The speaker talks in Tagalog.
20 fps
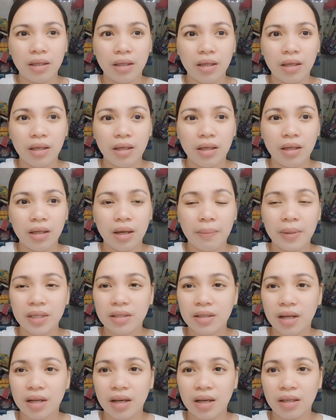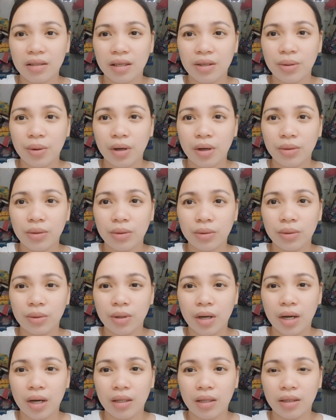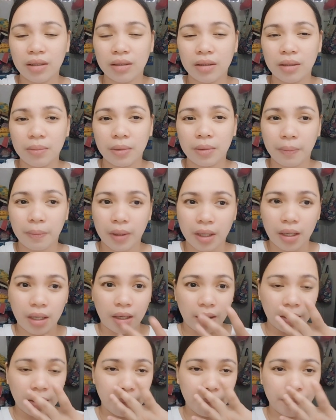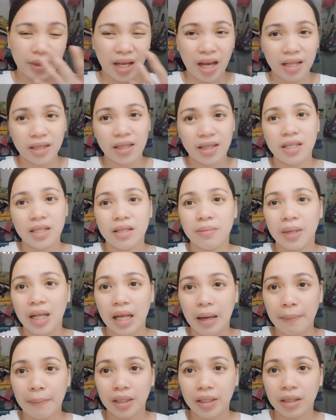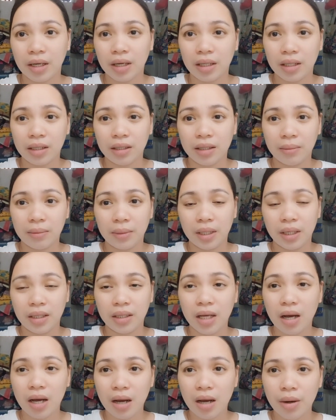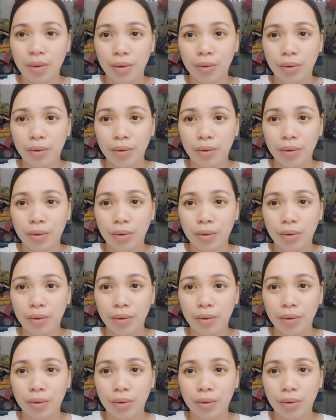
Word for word: ilabas na lang yung katotohanan, diba? Para at least malaman na agad ng mga tao,